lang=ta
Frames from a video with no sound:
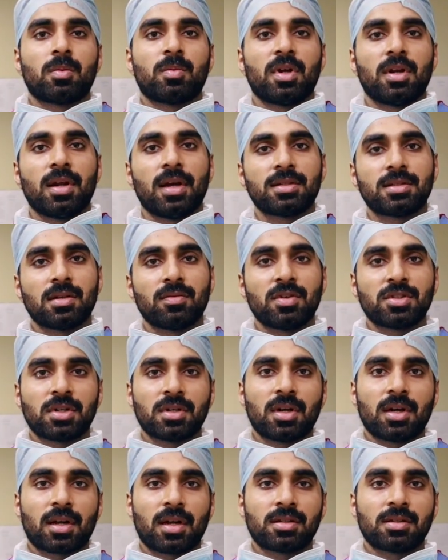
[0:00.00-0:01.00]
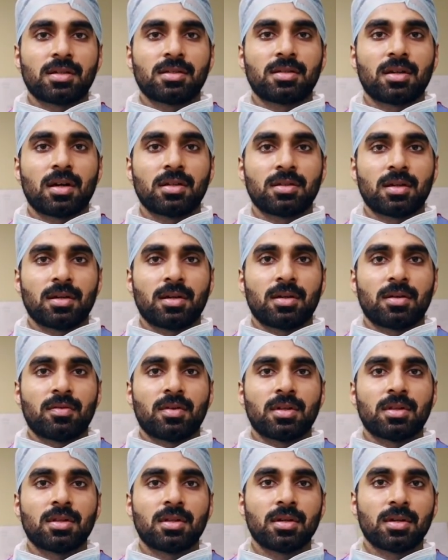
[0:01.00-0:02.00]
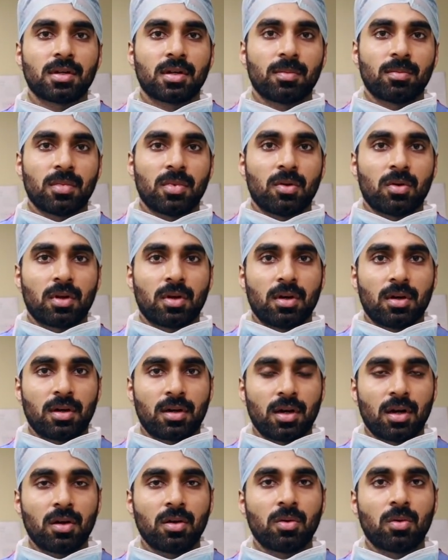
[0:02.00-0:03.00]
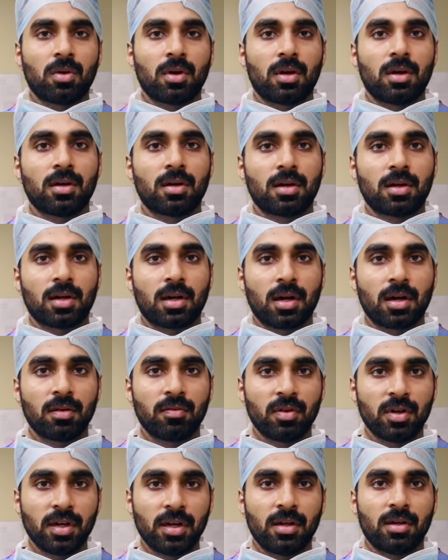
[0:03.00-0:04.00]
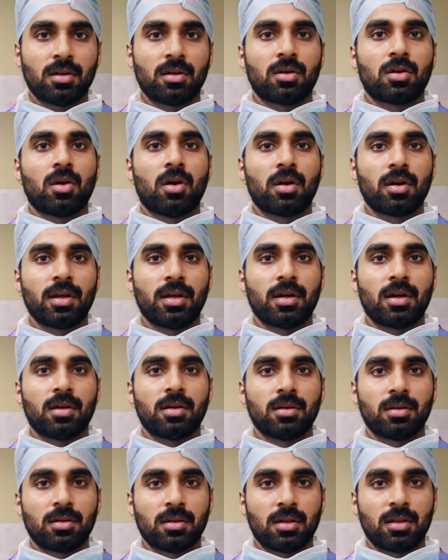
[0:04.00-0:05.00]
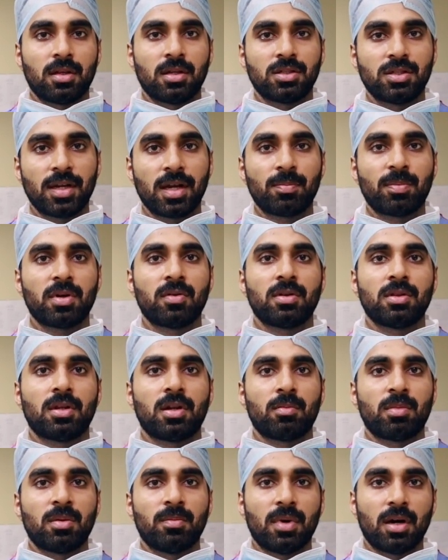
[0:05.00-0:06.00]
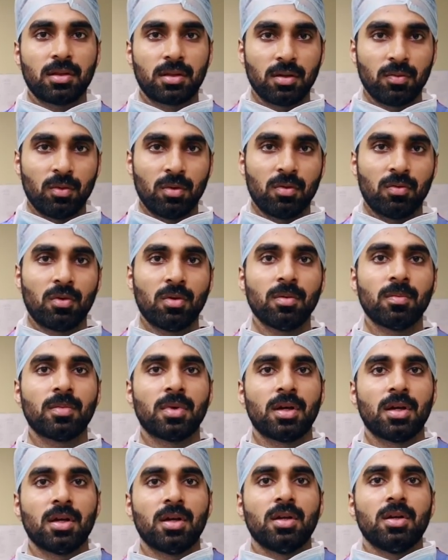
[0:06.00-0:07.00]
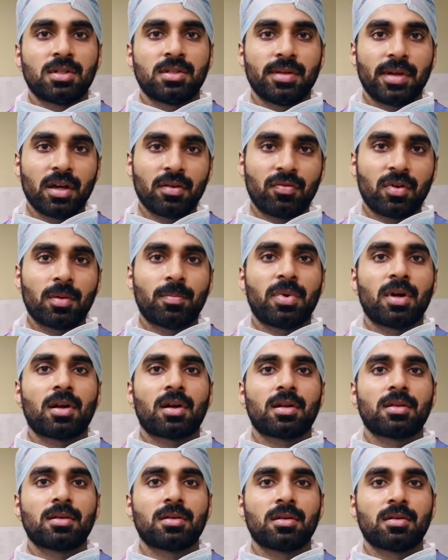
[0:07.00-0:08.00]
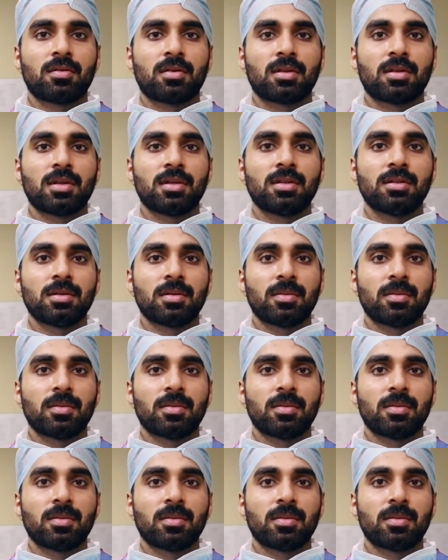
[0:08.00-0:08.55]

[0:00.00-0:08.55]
நம்ம லேசர் விஷன் கரெக்ஷன் சர்ஜரியில் வந்து நம்மளோட கண்ணோட கருவிழி கார்னியா அந்த ஷேப்பை வந்து நம்ம மாற்றி விடுவோம் சேஃபாக பண்ணுறதுக்கு வந்து